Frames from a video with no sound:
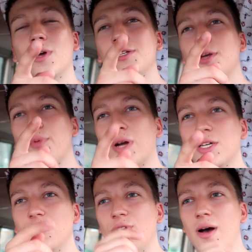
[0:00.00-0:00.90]
ujęcie
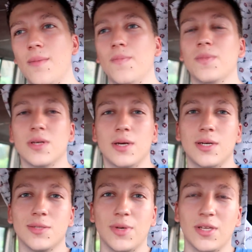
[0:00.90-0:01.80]
pokażę Wam
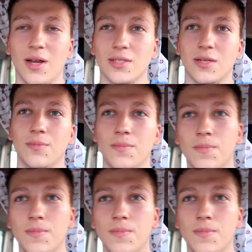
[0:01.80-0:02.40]
e, z materacem.